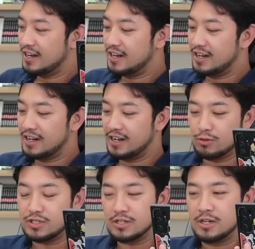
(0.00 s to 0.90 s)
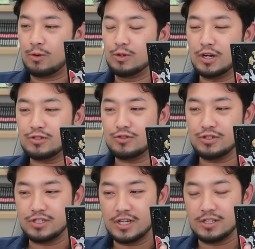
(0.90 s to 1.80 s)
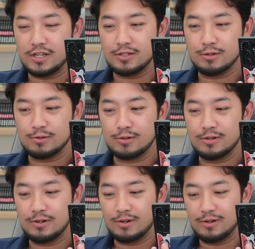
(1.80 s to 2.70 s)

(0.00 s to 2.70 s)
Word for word: 아. 혹시 공혁준 씨에 대해서도